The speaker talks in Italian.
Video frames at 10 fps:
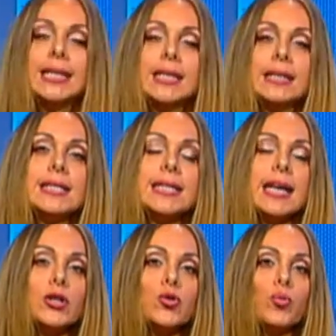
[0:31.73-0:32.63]
di
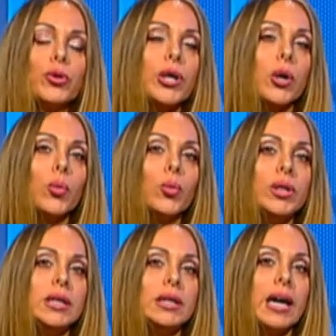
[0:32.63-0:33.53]
iniziare subito da
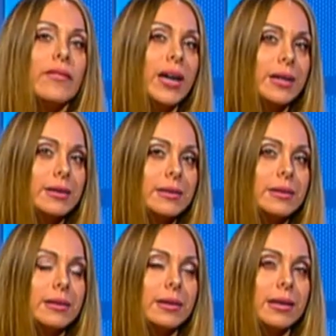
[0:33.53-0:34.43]
alcuni
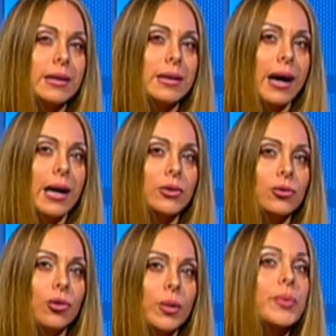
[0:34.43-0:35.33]
eventi che
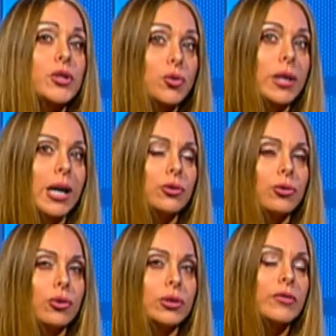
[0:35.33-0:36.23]
hanno
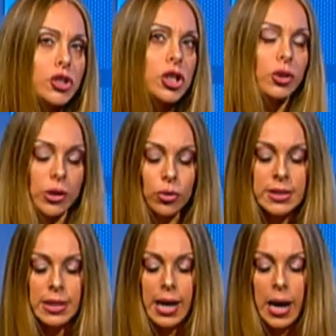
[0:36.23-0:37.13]
impressionato da vicino la
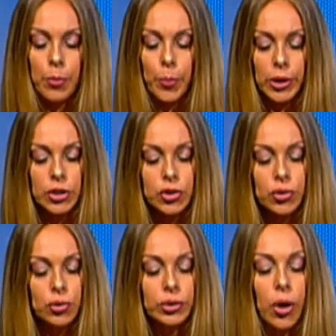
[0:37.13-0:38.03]
nostra
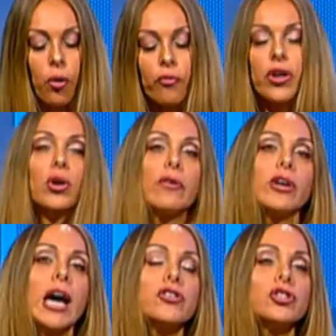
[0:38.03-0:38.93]
popolazione, ovvero la
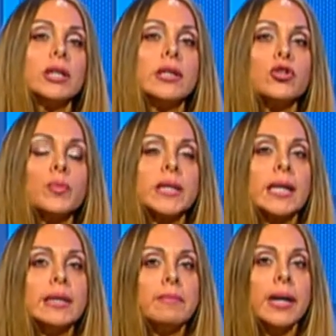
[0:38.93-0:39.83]
voragine
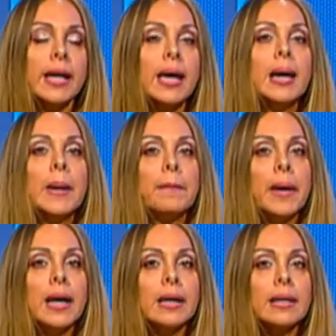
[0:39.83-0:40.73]
dell'ospedale del mare,
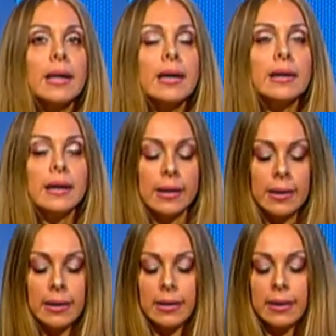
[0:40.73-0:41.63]
ma anche il,
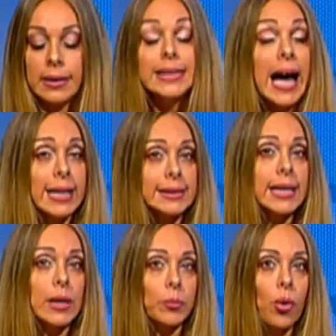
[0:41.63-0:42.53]
eh, i
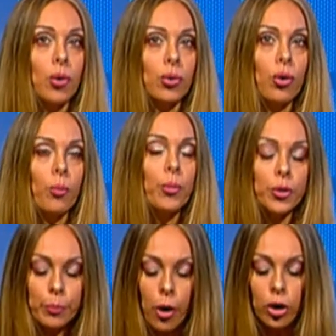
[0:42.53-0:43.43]
danni al molo
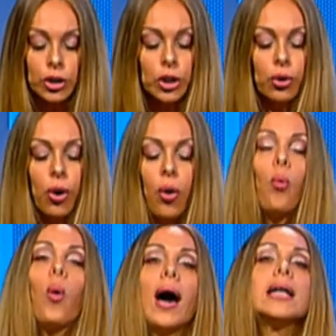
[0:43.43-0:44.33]

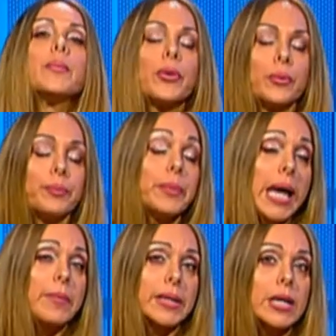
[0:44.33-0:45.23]
borbonico. Quali
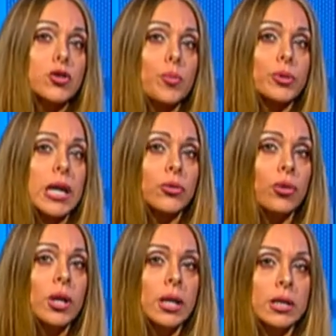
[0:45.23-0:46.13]
problemi adesso
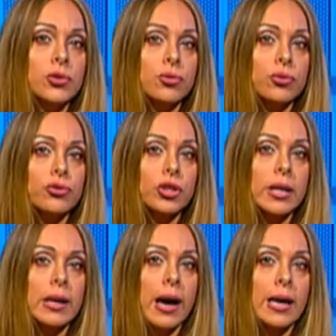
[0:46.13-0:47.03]
potranno insieme
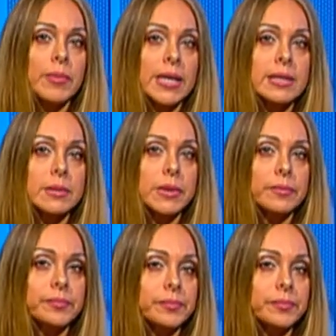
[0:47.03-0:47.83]
risorgere ai medesimi.